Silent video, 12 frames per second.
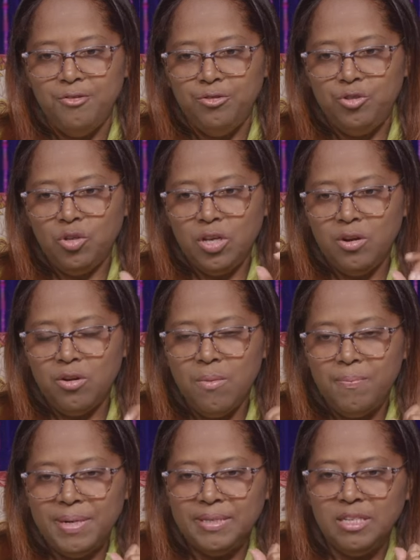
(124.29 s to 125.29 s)
yo quiero
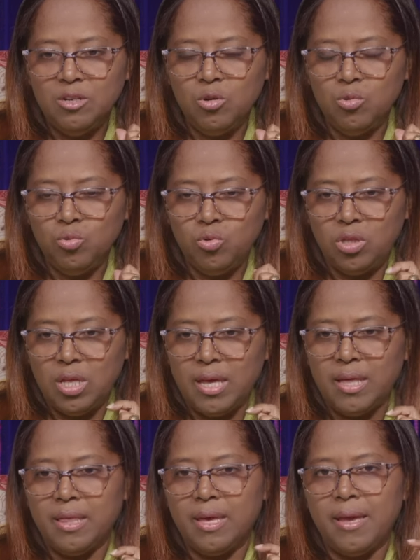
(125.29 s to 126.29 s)
compartir con
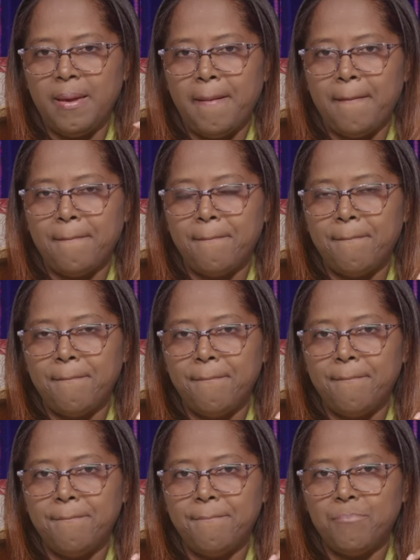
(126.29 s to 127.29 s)
ustedes
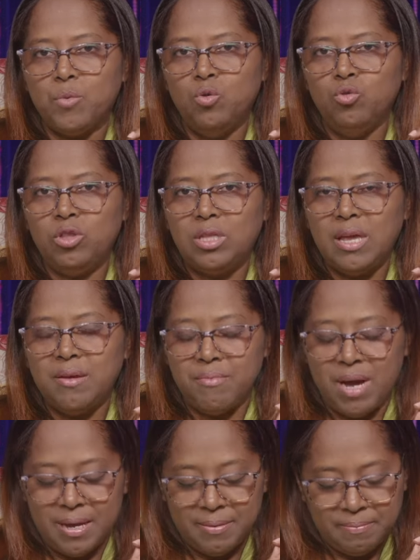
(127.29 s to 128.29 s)
un
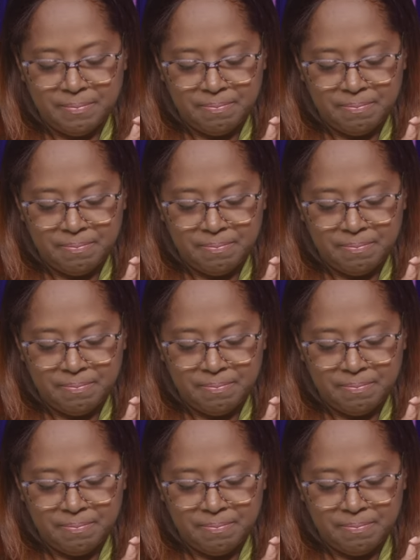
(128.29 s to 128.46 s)
tema